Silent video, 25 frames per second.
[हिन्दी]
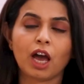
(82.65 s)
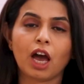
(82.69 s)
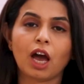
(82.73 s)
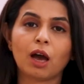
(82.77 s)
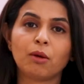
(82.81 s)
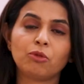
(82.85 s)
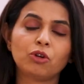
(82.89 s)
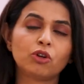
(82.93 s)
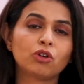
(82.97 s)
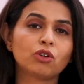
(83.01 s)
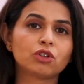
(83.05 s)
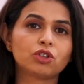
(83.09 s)

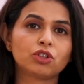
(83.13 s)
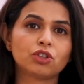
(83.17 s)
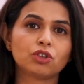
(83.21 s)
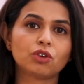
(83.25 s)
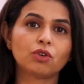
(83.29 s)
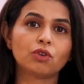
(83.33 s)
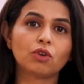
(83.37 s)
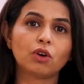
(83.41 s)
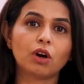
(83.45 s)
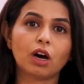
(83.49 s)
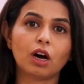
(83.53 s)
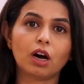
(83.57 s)
हम लोग
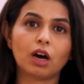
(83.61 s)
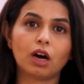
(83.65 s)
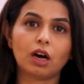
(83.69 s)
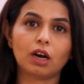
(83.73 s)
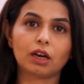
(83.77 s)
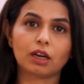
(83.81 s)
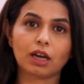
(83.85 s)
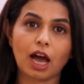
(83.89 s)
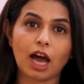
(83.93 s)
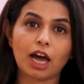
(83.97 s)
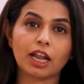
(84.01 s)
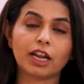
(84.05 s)
जो
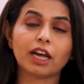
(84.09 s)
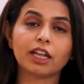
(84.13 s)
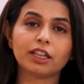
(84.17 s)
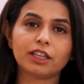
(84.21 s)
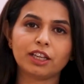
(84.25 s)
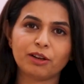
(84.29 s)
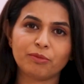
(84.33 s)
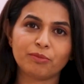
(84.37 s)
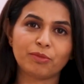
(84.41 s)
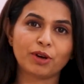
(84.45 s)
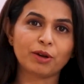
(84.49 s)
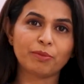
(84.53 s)
खाना
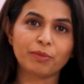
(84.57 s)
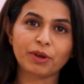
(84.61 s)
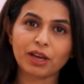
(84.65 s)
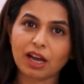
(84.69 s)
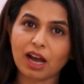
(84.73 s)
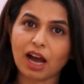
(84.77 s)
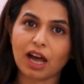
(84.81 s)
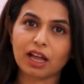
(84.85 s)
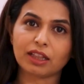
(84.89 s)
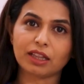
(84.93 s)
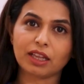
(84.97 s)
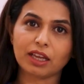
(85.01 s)
दिन भर में
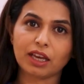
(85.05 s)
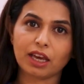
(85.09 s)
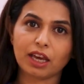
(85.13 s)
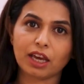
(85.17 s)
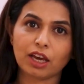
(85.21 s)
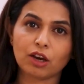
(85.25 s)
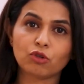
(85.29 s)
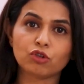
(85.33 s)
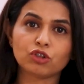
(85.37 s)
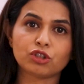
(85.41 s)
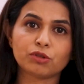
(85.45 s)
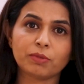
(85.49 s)
खाते
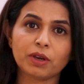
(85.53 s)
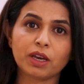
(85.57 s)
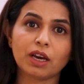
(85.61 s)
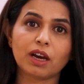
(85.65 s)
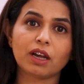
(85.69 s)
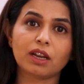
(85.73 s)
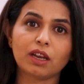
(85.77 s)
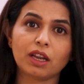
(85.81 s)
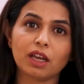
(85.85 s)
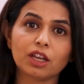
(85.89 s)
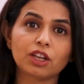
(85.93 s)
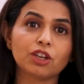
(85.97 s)
हैं उसमें
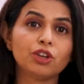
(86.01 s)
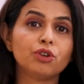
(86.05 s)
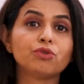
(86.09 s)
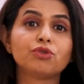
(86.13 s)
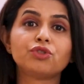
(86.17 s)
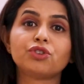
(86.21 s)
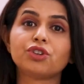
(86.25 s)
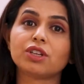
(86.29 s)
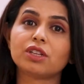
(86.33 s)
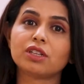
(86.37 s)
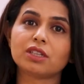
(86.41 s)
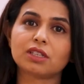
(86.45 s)
अनेक
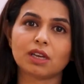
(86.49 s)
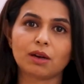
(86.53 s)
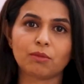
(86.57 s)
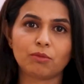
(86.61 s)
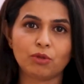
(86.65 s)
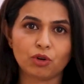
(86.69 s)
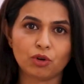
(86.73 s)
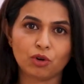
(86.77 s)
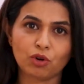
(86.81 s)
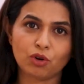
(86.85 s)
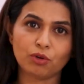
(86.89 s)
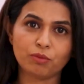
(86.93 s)
न्यूट्रिएंट्स
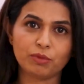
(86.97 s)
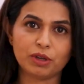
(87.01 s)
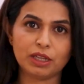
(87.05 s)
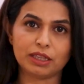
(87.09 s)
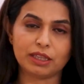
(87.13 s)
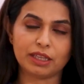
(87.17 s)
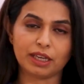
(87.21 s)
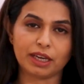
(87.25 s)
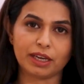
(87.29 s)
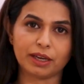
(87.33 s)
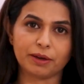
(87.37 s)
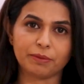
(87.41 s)
हम लोग को
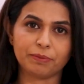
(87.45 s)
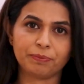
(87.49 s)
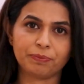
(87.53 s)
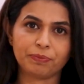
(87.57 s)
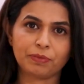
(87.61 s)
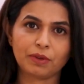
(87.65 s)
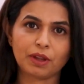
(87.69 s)
मिलते हैं